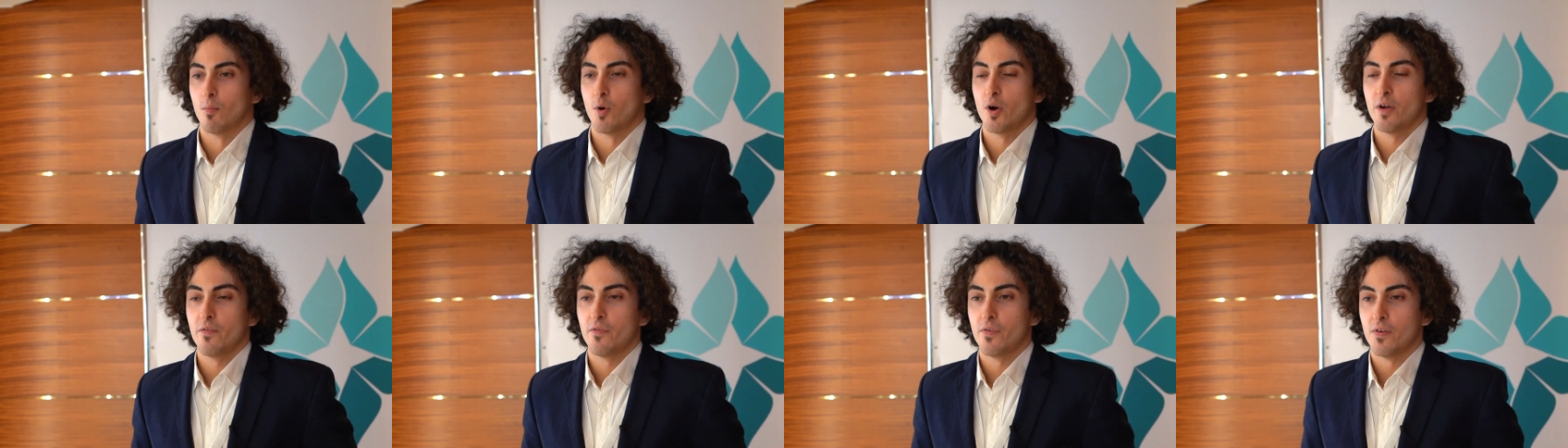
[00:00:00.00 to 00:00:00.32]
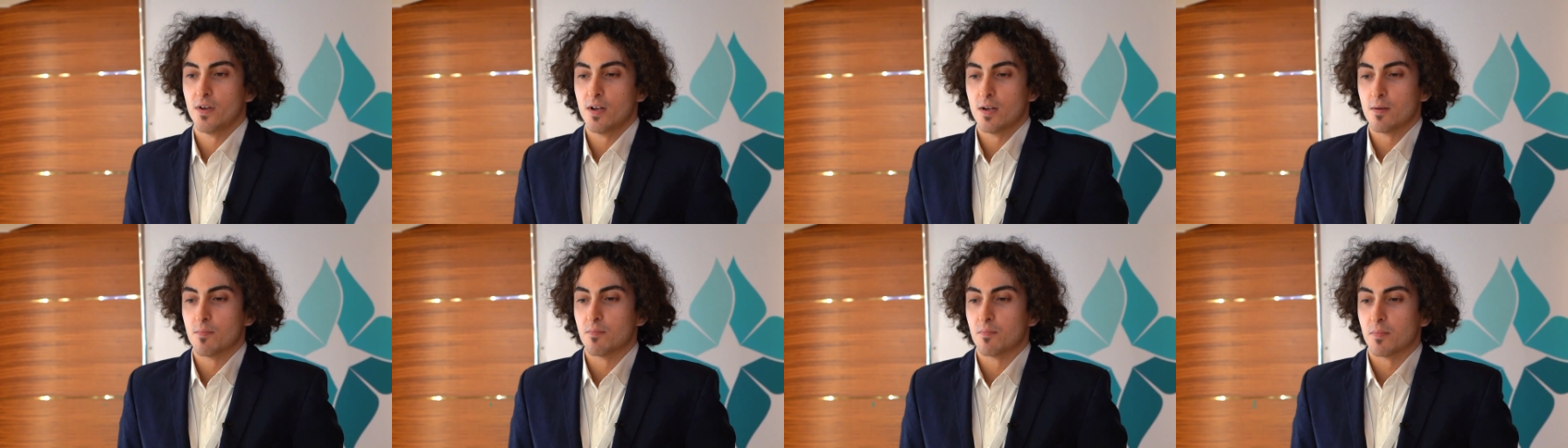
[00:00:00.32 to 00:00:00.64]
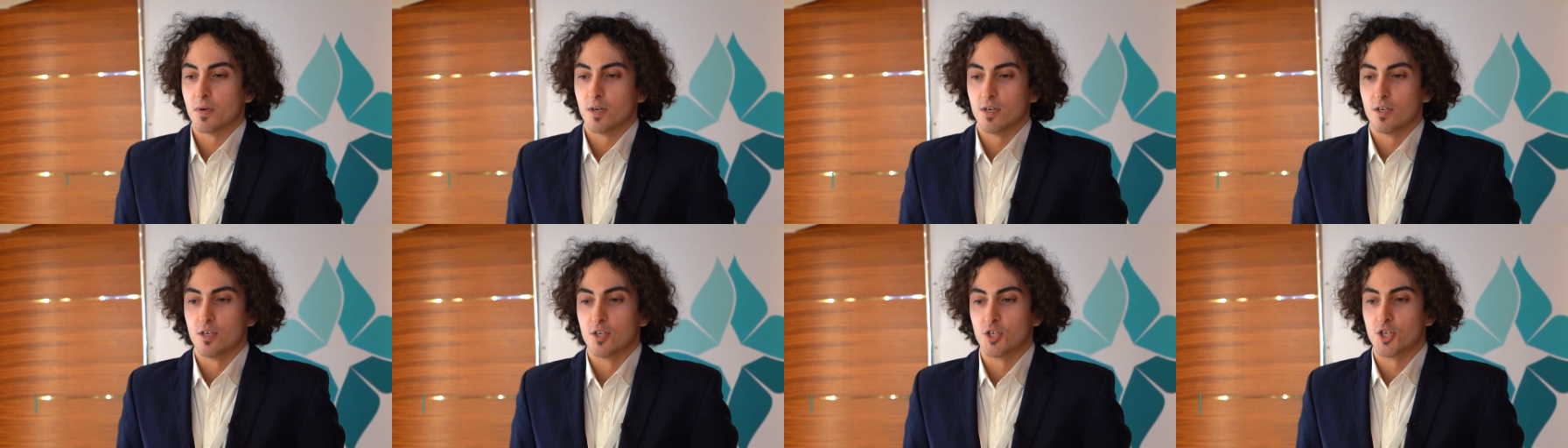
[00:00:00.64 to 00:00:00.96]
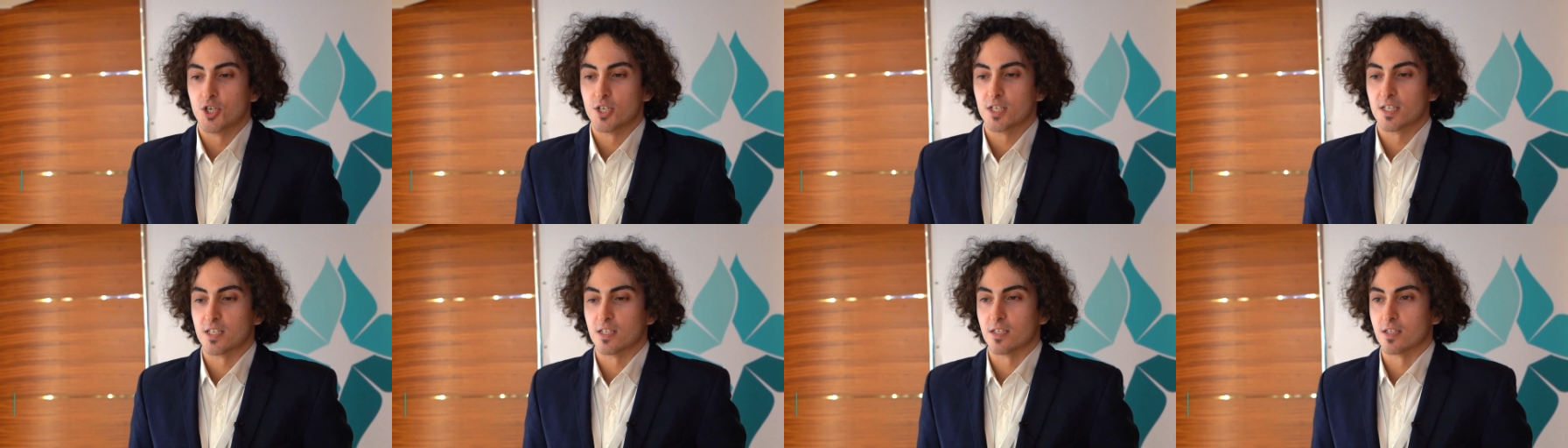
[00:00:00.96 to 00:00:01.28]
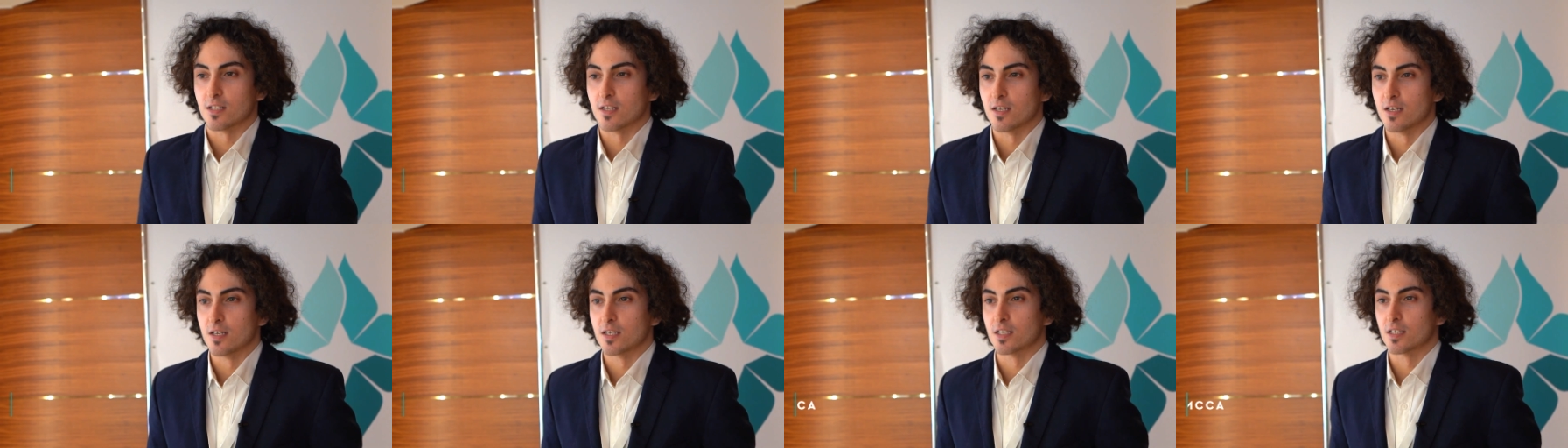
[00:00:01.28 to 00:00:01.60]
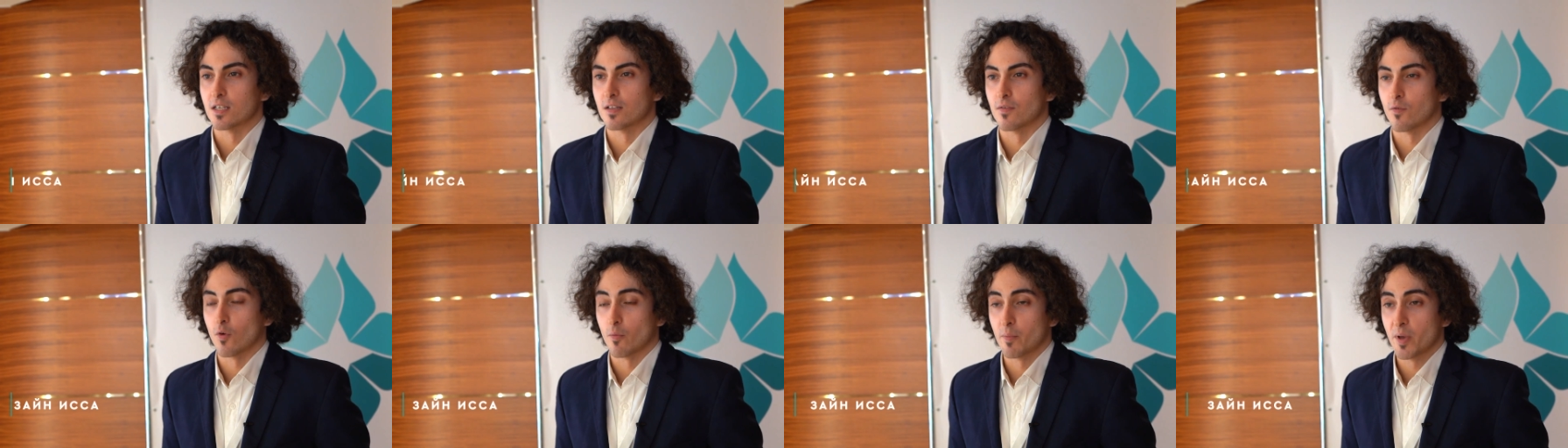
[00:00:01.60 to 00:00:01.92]
Мой фильм «Жизнь
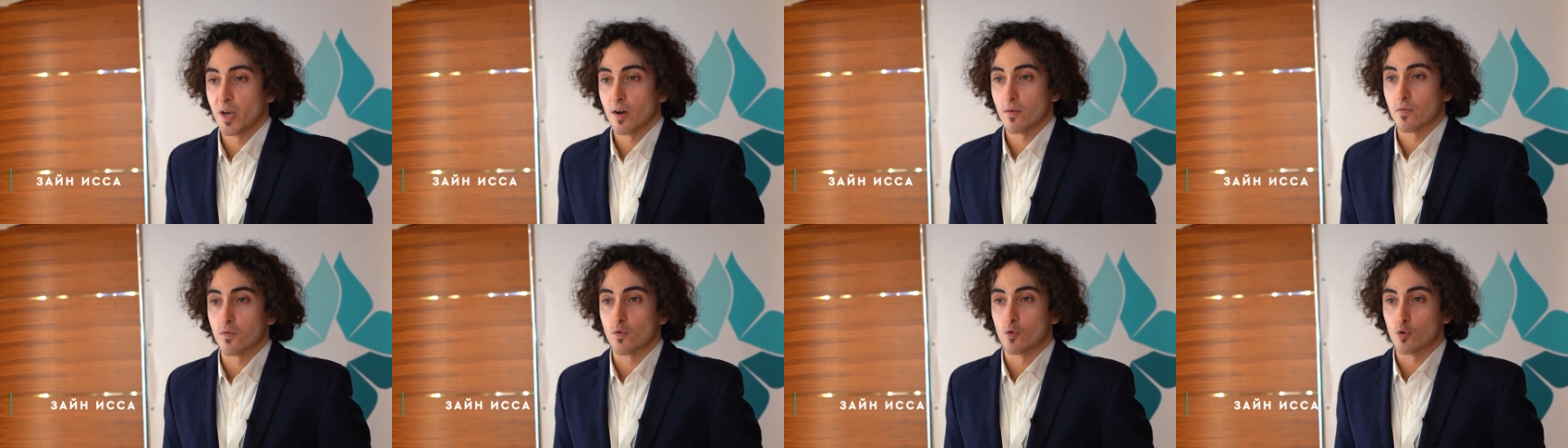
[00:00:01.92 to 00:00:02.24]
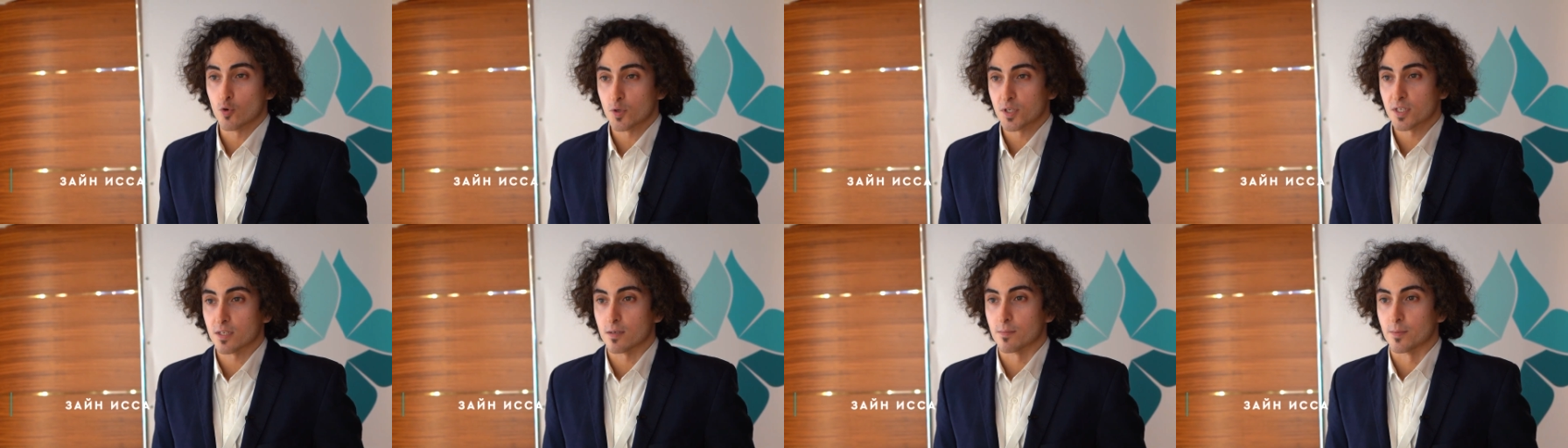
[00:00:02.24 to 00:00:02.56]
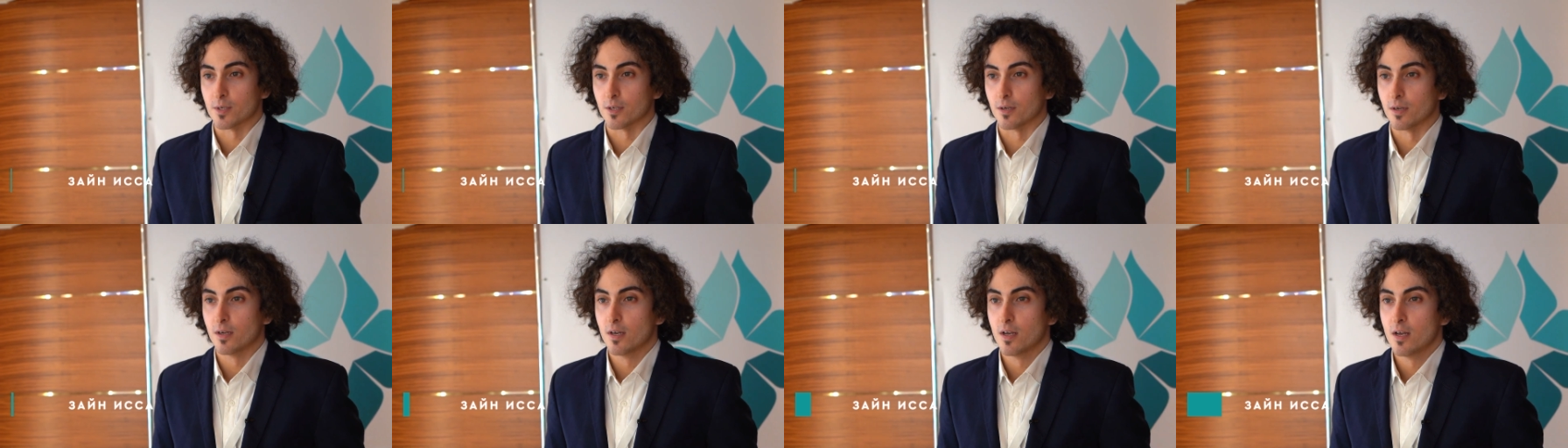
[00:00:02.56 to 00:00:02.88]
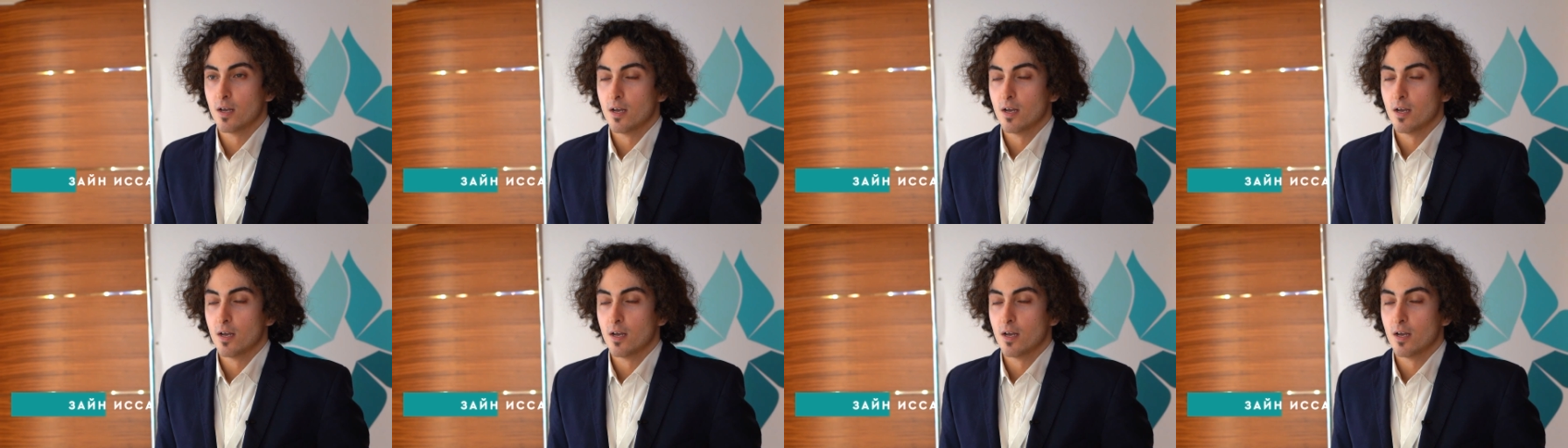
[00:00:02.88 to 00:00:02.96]
с двумя вкусами»